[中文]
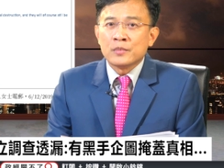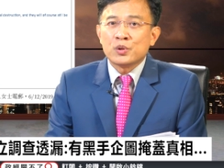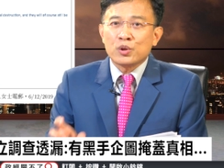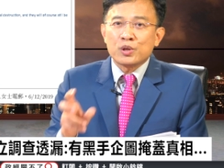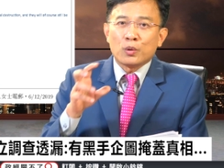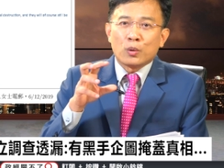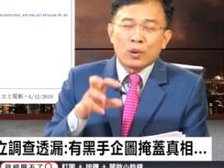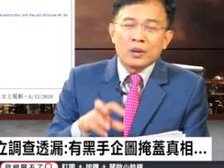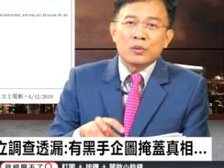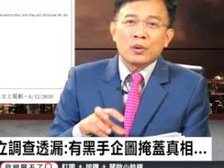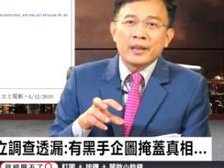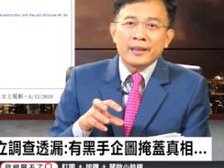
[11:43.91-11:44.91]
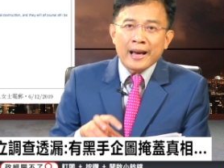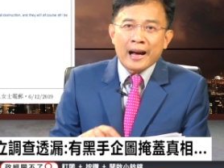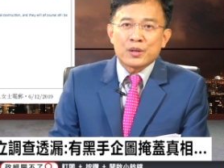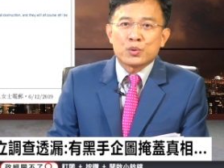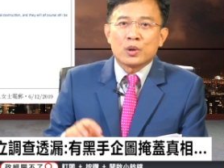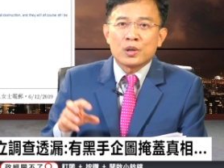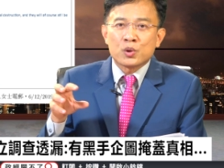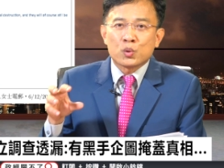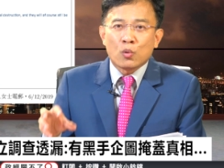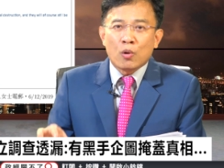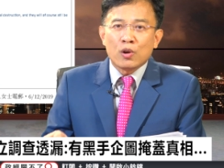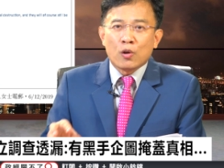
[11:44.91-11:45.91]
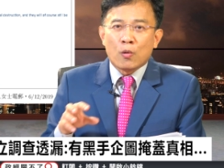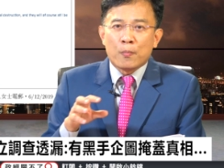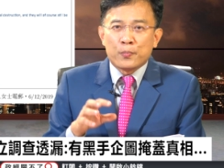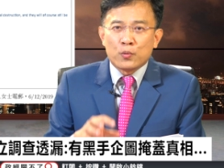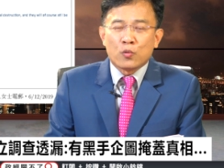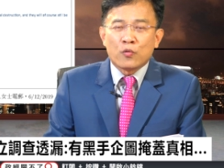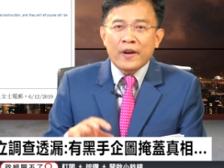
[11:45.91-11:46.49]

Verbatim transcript: 就是伦敦大学所有补